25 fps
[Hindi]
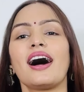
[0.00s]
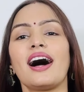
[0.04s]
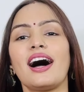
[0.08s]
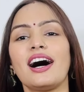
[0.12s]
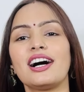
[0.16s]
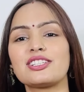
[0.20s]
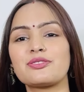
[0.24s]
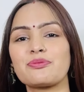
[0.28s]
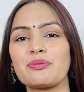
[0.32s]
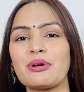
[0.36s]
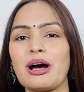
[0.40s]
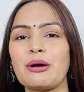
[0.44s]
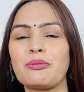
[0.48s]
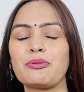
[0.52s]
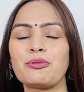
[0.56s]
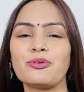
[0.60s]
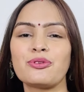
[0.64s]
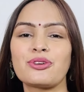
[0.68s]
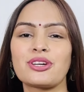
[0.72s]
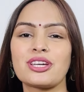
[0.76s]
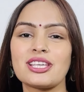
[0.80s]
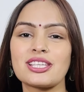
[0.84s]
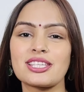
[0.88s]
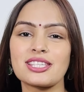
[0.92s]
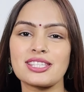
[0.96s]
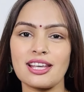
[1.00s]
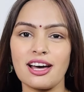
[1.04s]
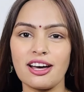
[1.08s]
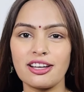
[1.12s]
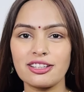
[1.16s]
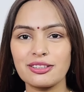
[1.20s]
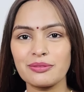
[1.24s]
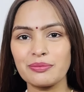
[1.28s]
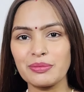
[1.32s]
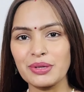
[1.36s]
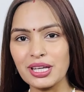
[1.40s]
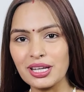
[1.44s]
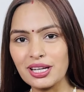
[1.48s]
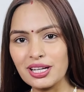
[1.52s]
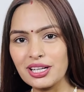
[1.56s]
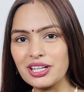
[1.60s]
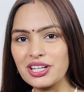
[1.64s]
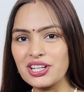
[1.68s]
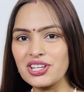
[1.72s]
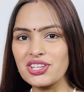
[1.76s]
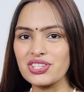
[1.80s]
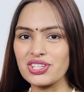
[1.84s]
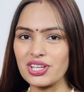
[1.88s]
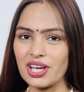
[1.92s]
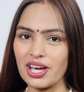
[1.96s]
आज मैं आप लोगों के साथ मेरी
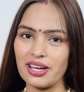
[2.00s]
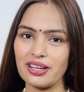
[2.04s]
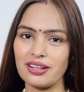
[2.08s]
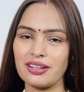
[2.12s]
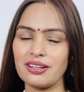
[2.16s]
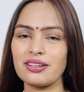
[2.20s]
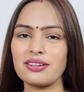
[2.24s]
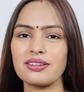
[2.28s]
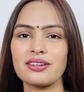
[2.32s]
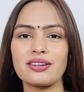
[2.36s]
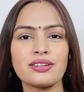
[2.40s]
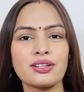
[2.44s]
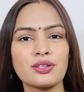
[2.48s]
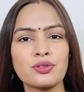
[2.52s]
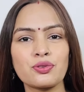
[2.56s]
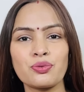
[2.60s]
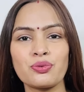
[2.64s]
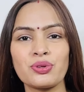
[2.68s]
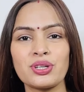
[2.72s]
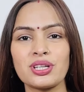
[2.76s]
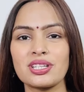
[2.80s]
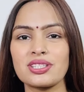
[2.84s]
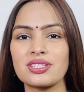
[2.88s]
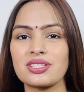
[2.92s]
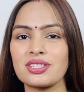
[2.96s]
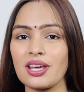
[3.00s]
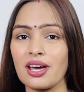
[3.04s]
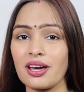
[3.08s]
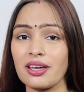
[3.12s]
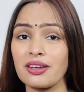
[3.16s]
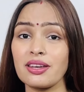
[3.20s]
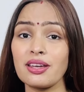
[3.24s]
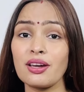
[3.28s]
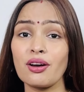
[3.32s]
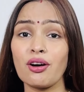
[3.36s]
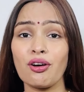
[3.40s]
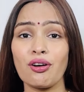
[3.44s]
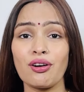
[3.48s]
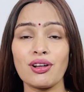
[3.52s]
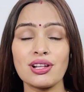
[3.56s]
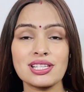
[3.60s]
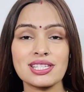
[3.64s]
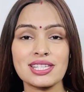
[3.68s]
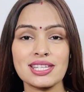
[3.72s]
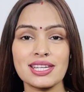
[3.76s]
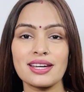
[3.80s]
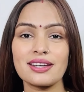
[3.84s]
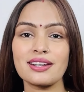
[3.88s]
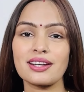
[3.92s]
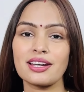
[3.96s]
डिज़ाइनर रेडी टू वीयर सारी हॉल
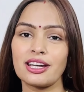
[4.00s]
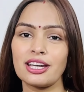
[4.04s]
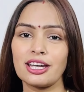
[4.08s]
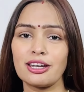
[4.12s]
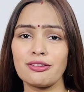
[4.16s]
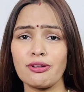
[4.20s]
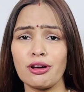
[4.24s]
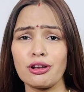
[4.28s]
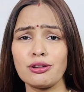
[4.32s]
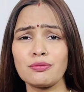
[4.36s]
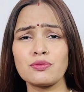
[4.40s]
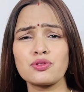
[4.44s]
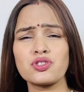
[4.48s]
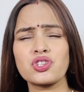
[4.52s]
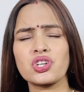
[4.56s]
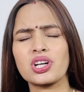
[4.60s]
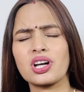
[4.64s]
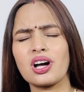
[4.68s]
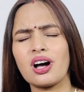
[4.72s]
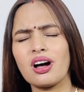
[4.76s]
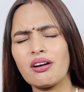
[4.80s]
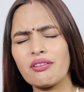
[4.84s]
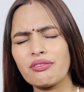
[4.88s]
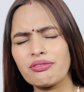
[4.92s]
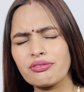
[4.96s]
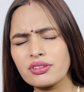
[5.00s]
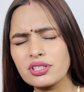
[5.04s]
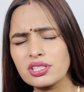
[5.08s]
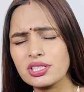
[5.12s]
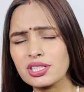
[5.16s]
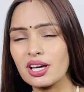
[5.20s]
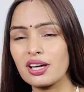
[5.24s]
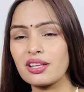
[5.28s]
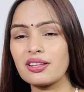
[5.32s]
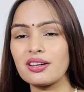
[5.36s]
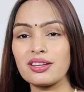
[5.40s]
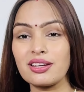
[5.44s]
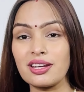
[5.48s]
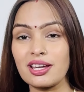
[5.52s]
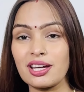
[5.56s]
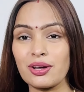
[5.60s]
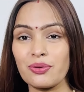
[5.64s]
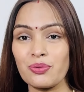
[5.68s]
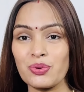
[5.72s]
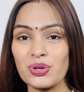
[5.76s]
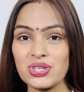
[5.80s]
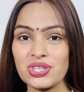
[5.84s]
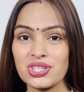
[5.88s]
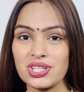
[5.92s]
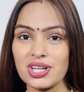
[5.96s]
शेयर करने वाली मुझे काफ़ी ज़्यादा
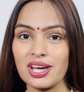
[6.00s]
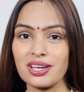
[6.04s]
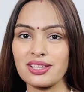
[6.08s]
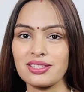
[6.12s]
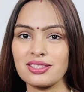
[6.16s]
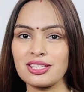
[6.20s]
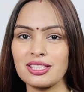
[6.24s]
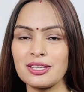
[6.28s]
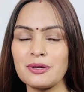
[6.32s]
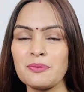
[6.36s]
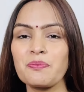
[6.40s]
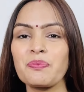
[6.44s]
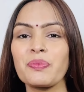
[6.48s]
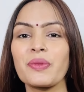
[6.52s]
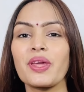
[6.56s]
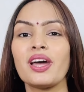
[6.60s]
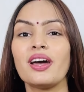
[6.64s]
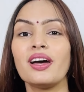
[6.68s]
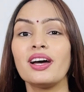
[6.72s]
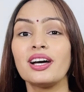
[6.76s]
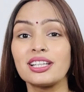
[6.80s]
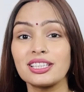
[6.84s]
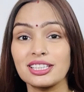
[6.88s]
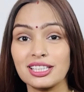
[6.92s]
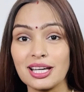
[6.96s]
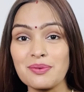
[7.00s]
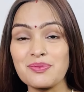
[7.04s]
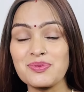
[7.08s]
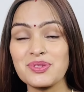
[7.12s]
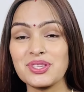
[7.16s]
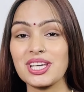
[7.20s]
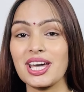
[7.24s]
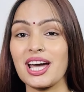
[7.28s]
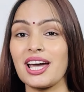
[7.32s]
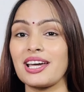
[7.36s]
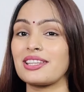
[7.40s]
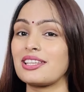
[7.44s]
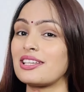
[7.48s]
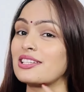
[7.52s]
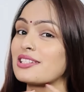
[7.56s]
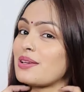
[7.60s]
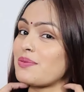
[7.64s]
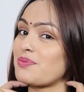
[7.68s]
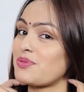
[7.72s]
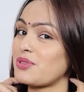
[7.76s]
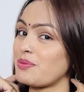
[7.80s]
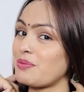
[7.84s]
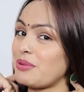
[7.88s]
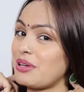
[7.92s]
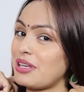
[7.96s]
रिक्वेस्ट आई थी तब से आई थी जब
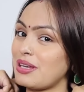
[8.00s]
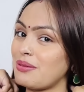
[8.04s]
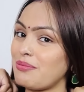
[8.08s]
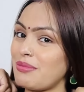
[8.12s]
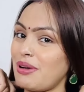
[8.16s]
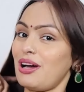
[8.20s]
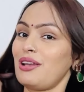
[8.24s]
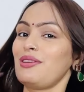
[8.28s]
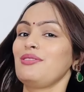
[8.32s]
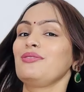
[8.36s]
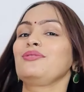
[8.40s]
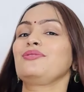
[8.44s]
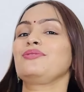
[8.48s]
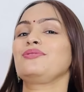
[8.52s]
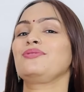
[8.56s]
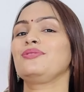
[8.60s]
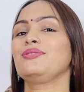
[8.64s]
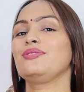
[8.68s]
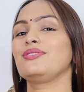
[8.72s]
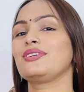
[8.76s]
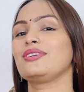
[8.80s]
से मैंने बालों को